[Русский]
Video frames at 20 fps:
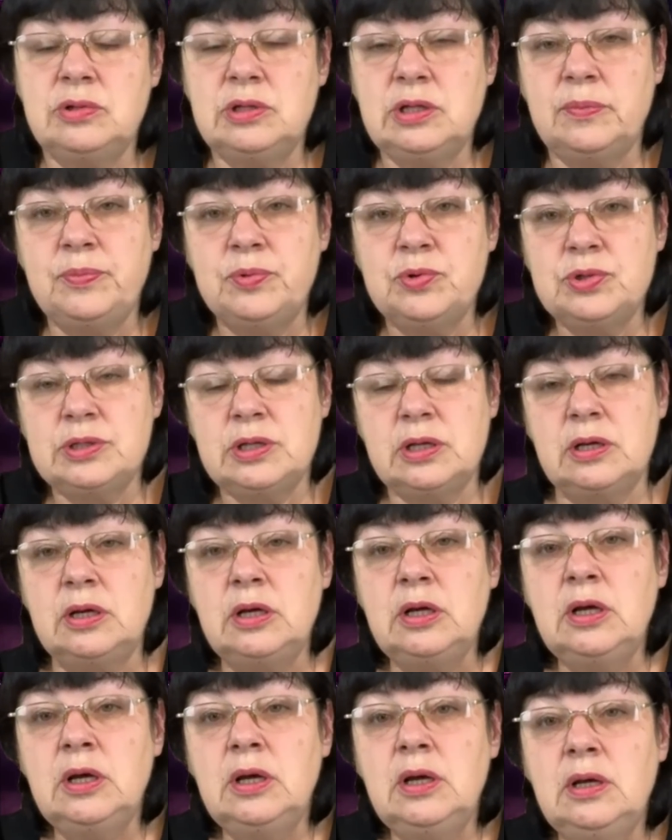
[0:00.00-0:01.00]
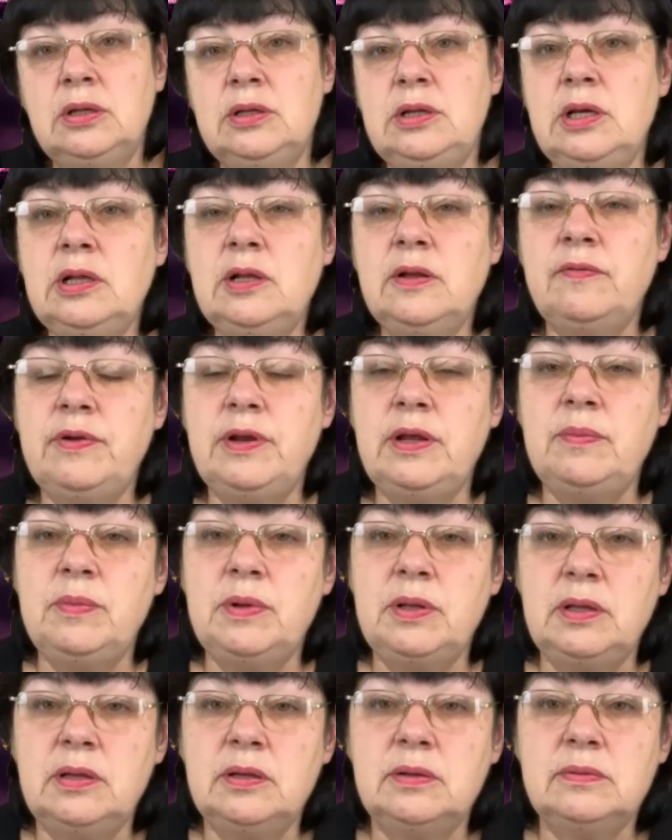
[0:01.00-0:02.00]
это просто дело
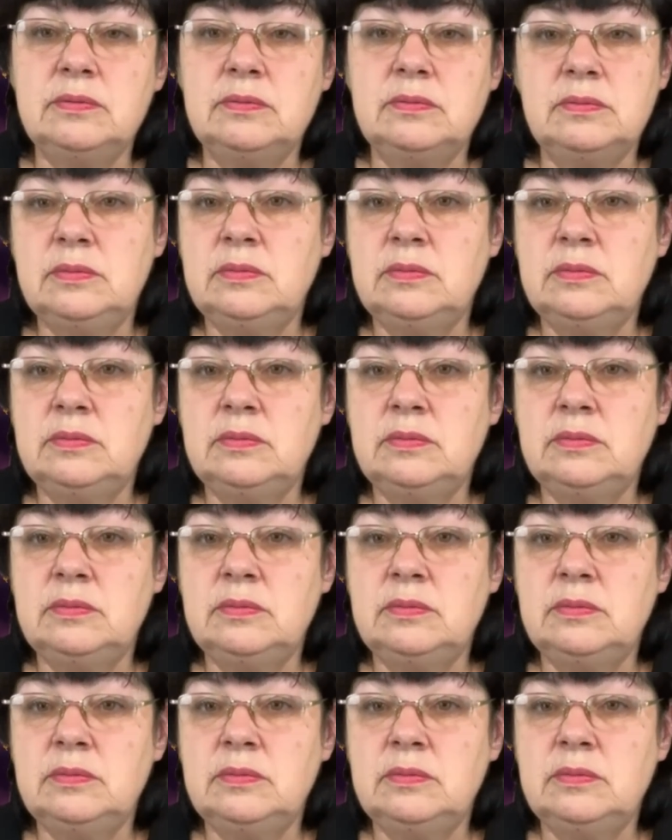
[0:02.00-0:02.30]
времени.